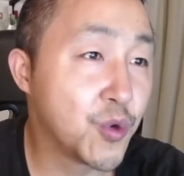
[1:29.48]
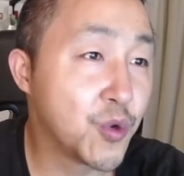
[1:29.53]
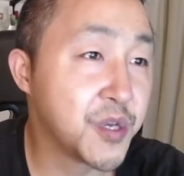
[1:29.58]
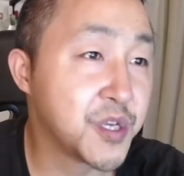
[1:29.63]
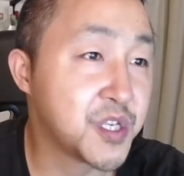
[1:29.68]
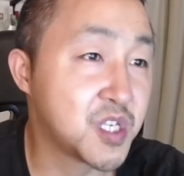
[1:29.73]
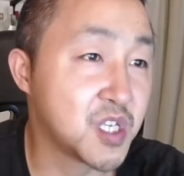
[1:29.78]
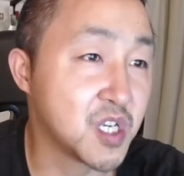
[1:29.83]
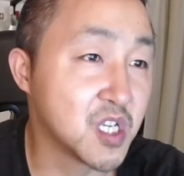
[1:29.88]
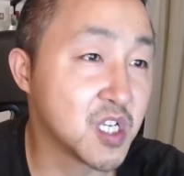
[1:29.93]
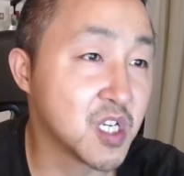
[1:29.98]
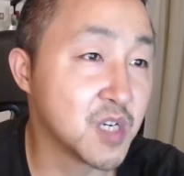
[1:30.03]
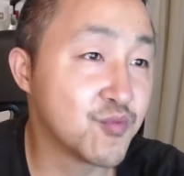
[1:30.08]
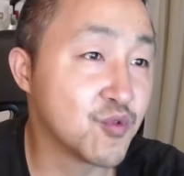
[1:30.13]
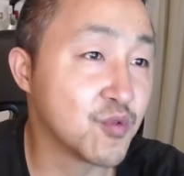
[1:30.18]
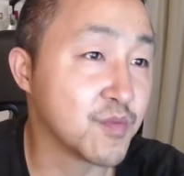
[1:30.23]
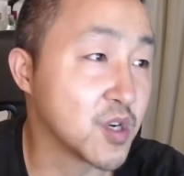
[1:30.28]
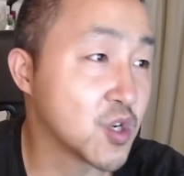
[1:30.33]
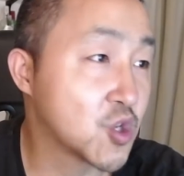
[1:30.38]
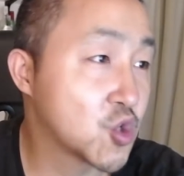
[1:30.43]
会行政
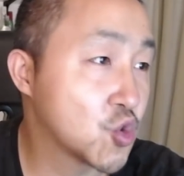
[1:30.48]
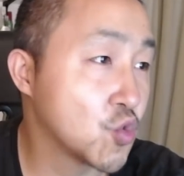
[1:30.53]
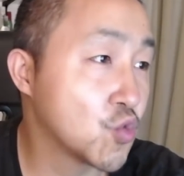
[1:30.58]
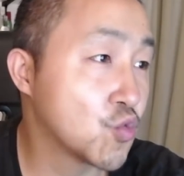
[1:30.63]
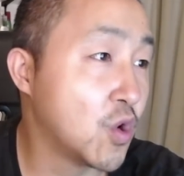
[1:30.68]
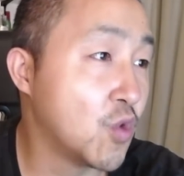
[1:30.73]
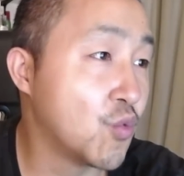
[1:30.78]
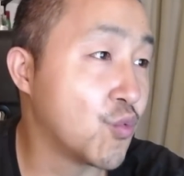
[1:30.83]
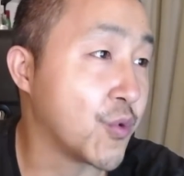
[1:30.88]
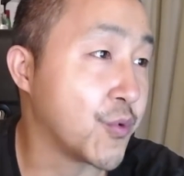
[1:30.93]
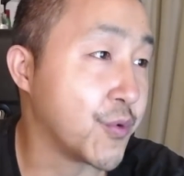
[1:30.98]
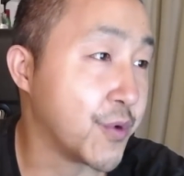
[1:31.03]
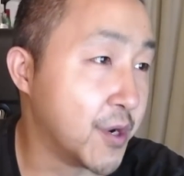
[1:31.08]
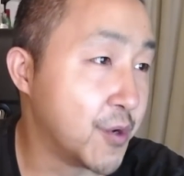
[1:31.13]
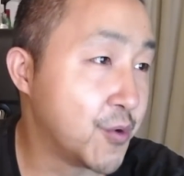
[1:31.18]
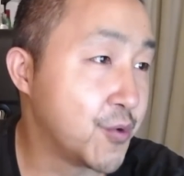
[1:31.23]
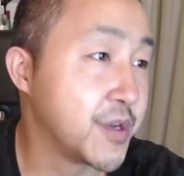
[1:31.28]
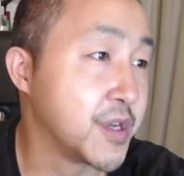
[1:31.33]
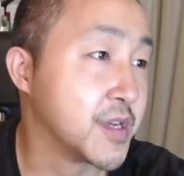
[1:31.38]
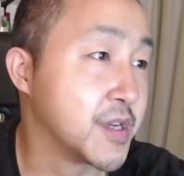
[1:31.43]
部门中国委员
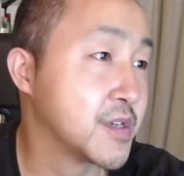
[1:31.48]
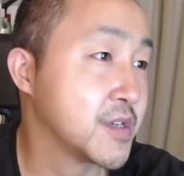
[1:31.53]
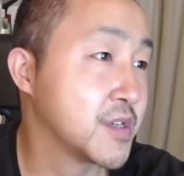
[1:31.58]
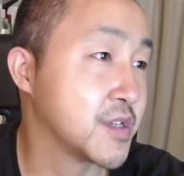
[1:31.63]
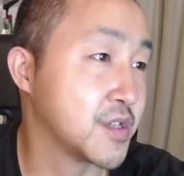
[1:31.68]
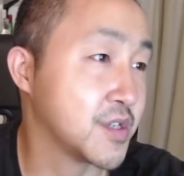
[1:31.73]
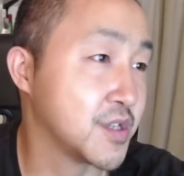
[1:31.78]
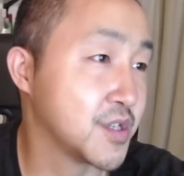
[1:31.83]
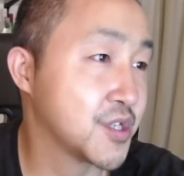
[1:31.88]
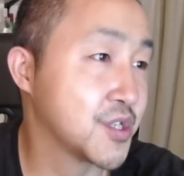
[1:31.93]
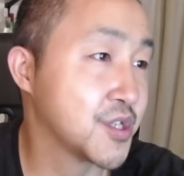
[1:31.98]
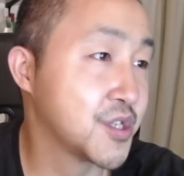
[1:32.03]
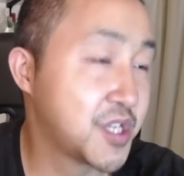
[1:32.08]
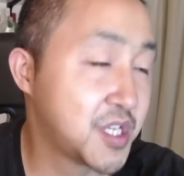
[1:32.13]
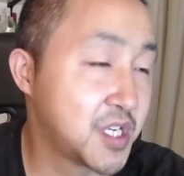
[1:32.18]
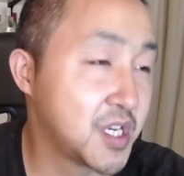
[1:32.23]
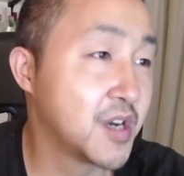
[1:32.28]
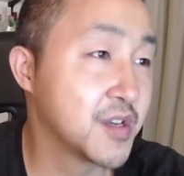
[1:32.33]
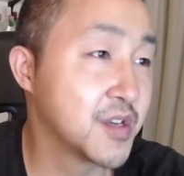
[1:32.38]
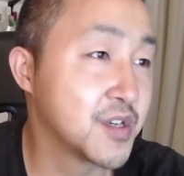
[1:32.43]
会实施
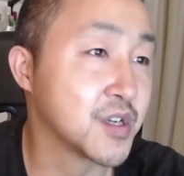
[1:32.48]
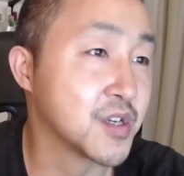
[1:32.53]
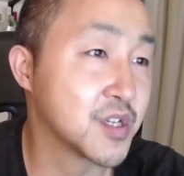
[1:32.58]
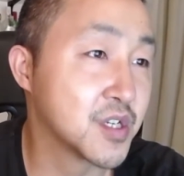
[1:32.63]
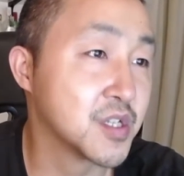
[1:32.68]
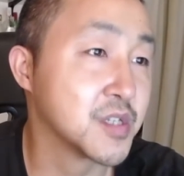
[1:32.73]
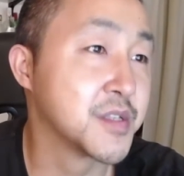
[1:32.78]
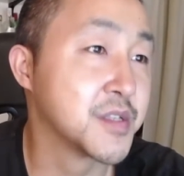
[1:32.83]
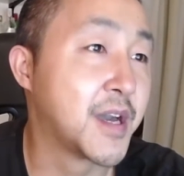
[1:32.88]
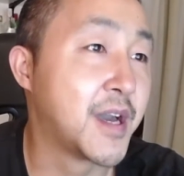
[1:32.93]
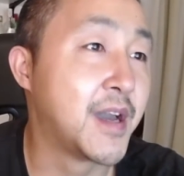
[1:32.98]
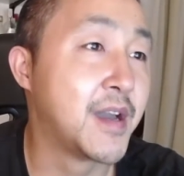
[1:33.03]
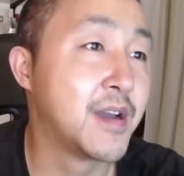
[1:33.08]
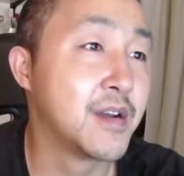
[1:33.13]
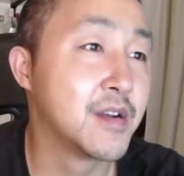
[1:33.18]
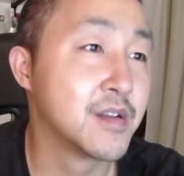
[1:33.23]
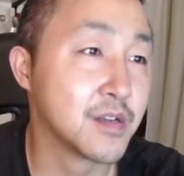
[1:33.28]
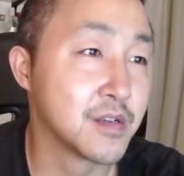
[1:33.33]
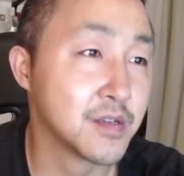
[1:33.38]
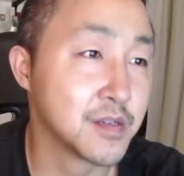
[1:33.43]
相应制
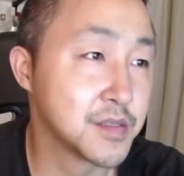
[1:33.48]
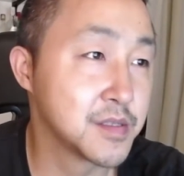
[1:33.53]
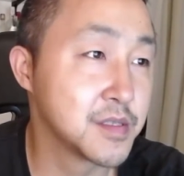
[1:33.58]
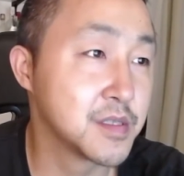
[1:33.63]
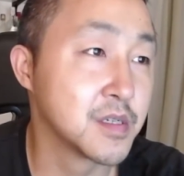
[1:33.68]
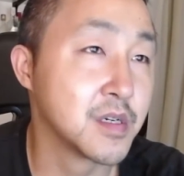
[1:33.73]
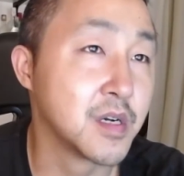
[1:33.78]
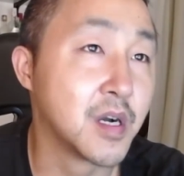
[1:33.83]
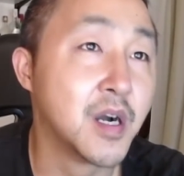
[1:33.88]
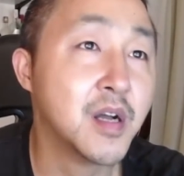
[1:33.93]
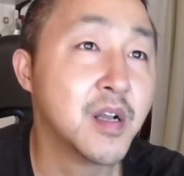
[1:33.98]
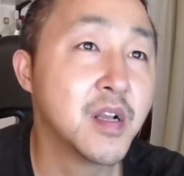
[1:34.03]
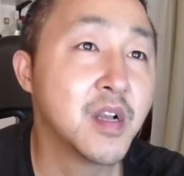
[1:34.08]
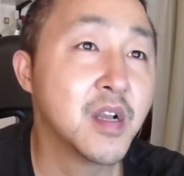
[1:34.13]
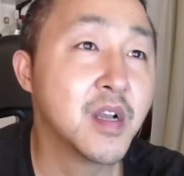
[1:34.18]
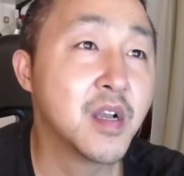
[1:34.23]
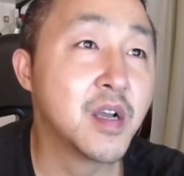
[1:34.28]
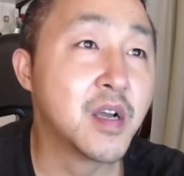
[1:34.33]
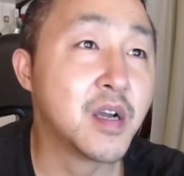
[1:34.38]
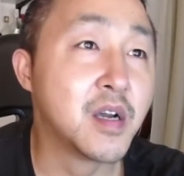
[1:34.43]
裁，这是四个。
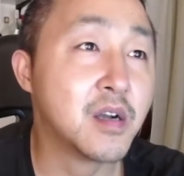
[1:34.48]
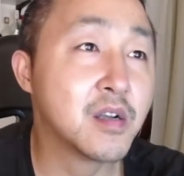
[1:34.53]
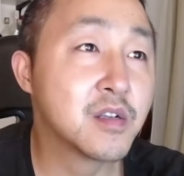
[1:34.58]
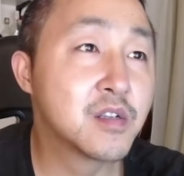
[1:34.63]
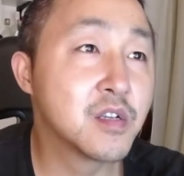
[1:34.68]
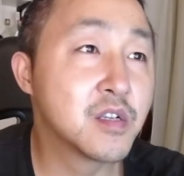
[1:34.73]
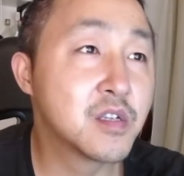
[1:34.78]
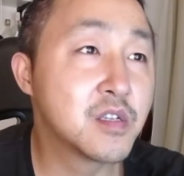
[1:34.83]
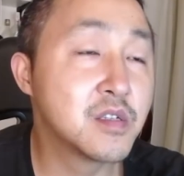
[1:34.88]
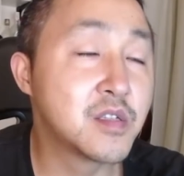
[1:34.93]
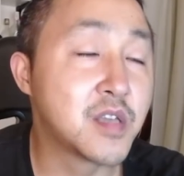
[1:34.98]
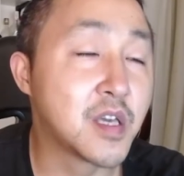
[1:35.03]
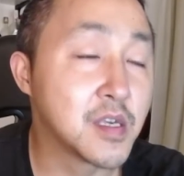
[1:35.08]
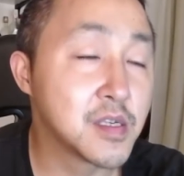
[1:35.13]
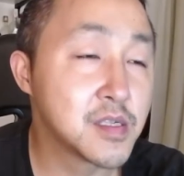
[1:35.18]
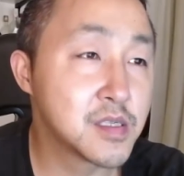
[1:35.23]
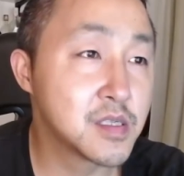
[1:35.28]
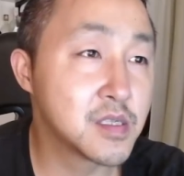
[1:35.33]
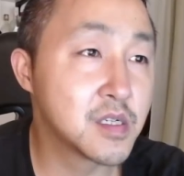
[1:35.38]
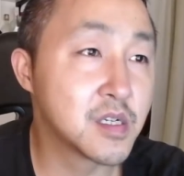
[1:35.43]
呃，这制裁的
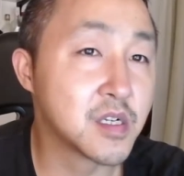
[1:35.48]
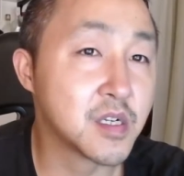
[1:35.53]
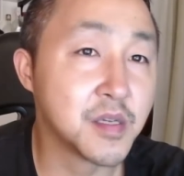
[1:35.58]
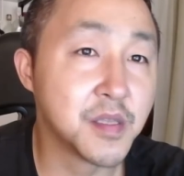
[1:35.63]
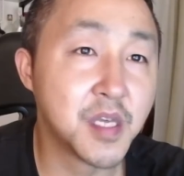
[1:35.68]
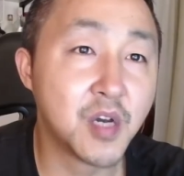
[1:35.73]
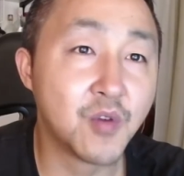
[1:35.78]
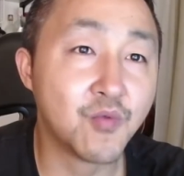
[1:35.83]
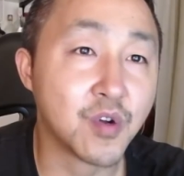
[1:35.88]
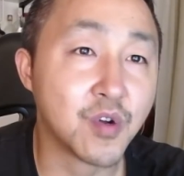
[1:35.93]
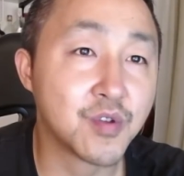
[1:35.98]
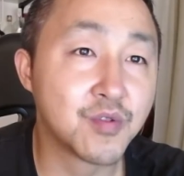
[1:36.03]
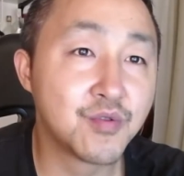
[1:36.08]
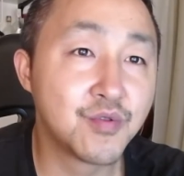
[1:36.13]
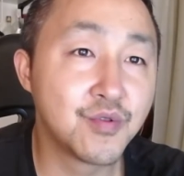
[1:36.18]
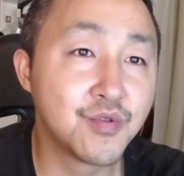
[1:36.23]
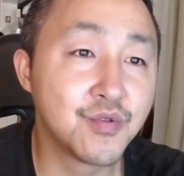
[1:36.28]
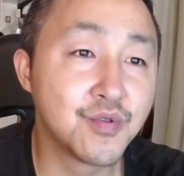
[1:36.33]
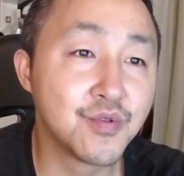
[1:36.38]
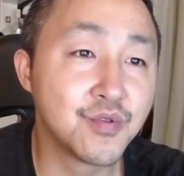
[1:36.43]
四个人呢，我
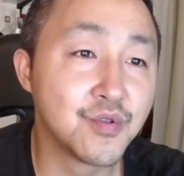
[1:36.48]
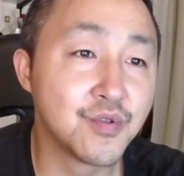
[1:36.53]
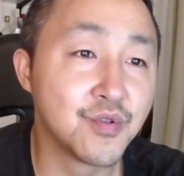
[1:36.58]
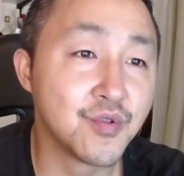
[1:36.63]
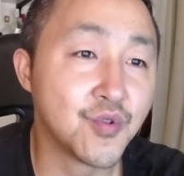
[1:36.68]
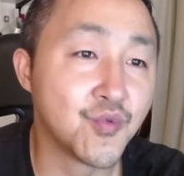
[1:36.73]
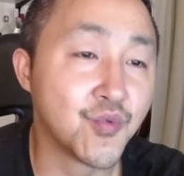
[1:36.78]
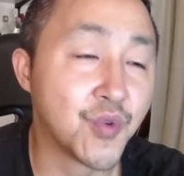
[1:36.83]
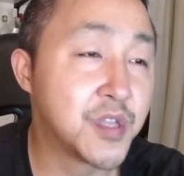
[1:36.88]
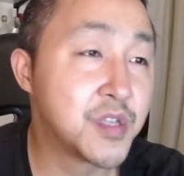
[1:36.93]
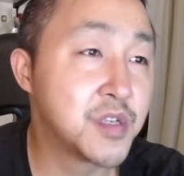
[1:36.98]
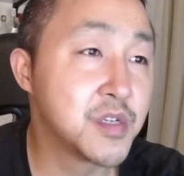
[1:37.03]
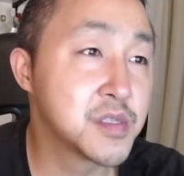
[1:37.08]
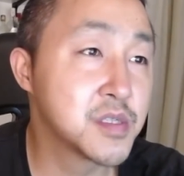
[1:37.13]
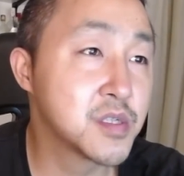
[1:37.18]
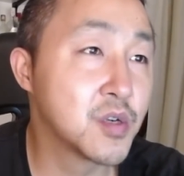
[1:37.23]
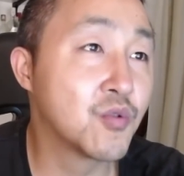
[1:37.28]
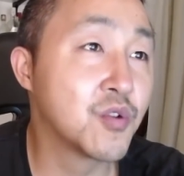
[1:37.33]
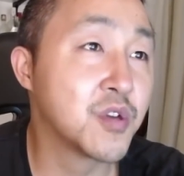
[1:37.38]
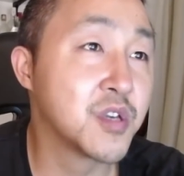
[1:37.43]
去维基
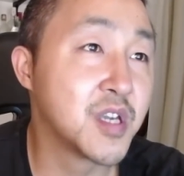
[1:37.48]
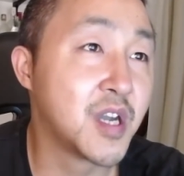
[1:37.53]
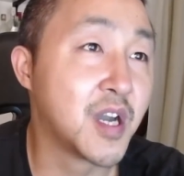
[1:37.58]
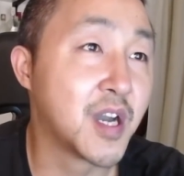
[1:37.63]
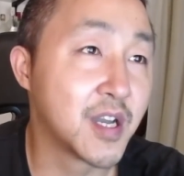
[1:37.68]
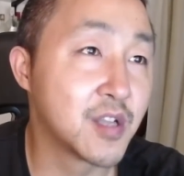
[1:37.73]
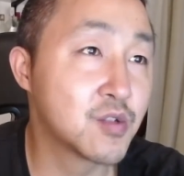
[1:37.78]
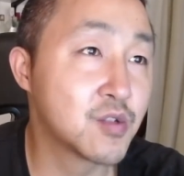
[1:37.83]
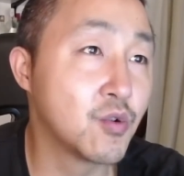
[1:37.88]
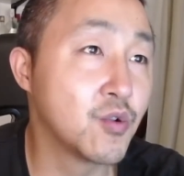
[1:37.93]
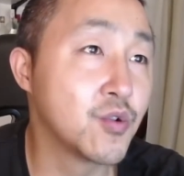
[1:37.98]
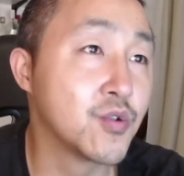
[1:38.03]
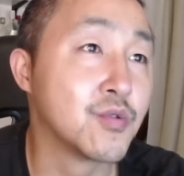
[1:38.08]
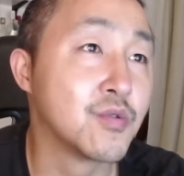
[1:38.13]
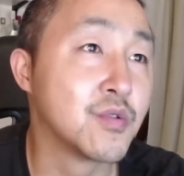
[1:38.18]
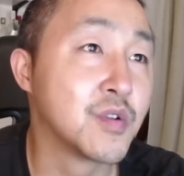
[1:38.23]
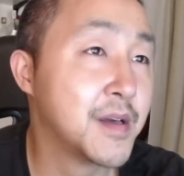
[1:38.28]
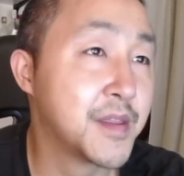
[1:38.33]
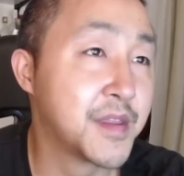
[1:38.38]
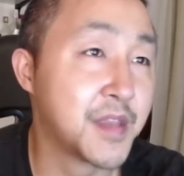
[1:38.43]
搜了一下，还都
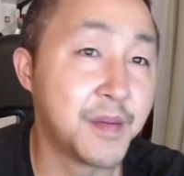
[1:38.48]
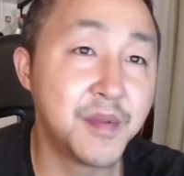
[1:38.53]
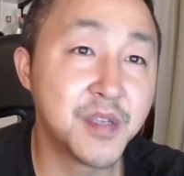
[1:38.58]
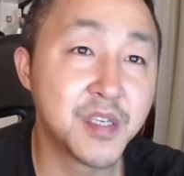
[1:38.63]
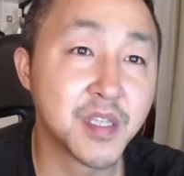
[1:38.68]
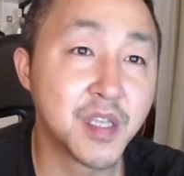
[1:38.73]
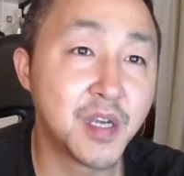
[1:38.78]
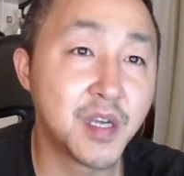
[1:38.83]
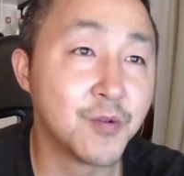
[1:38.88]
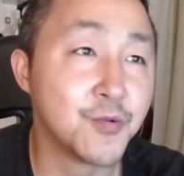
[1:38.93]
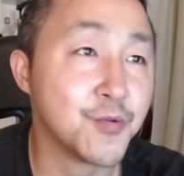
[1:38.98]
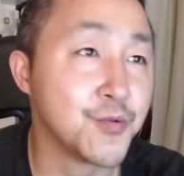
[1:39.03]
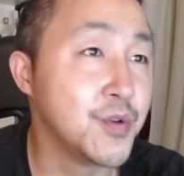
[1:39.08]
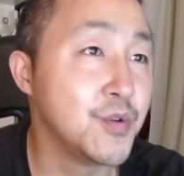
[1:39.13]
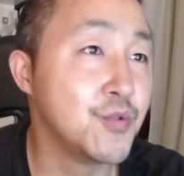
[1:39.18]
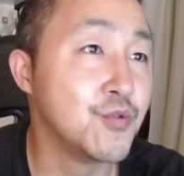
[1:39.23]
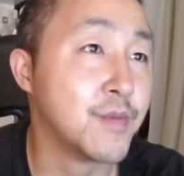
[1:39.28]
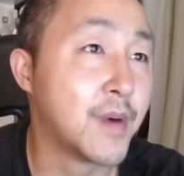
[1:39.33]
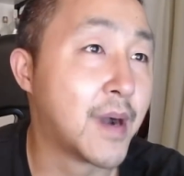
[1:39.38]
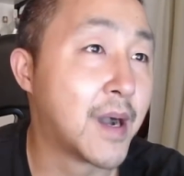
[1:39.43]
有。咱们简单捋
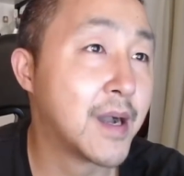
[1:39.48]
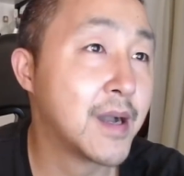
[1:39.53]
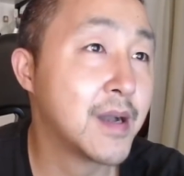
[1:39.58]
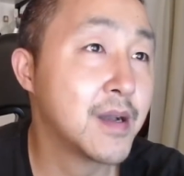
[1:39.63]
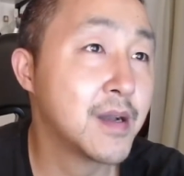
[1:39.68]
一捋吧。